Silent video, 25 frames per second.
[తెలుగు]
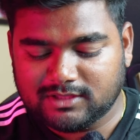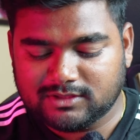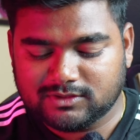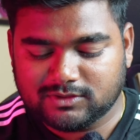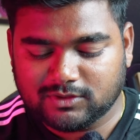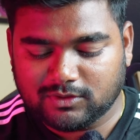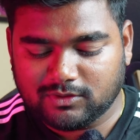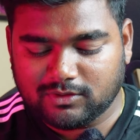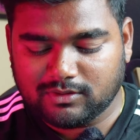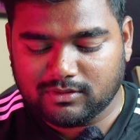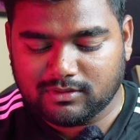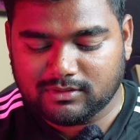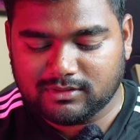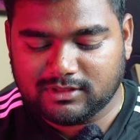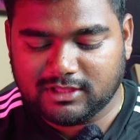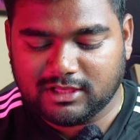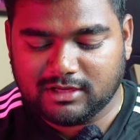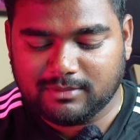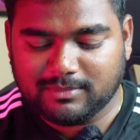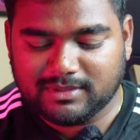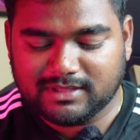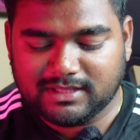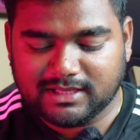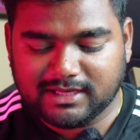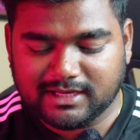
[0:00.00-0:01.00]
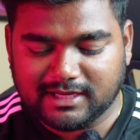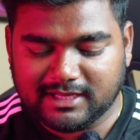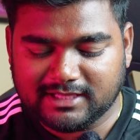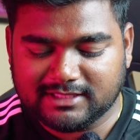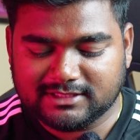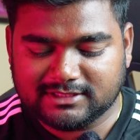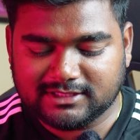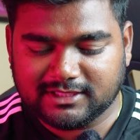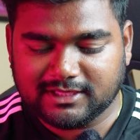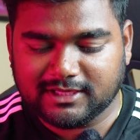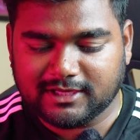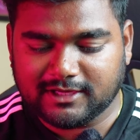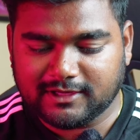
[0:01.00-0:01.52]
సో దీని మీద క్లిక్
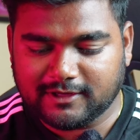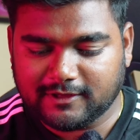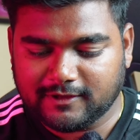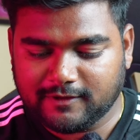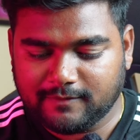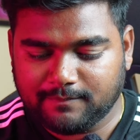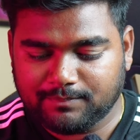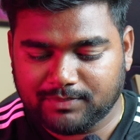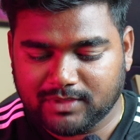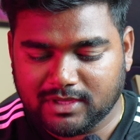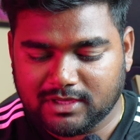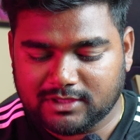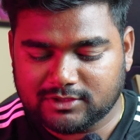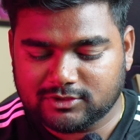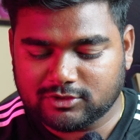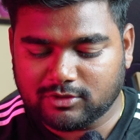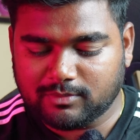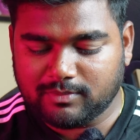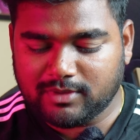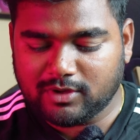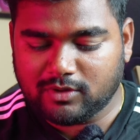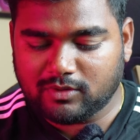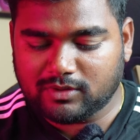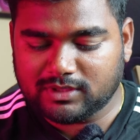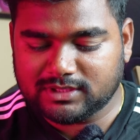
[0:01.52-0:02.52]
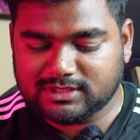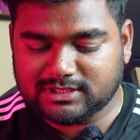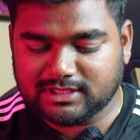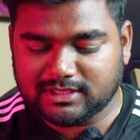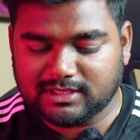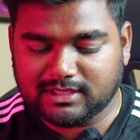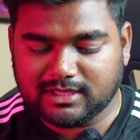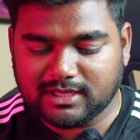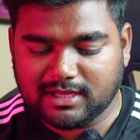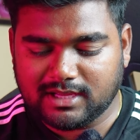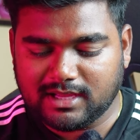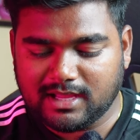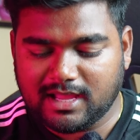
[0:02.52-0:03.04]
చేయగానే సో మీకు ఒక
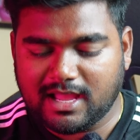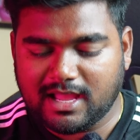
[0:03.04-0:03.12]
చిన్న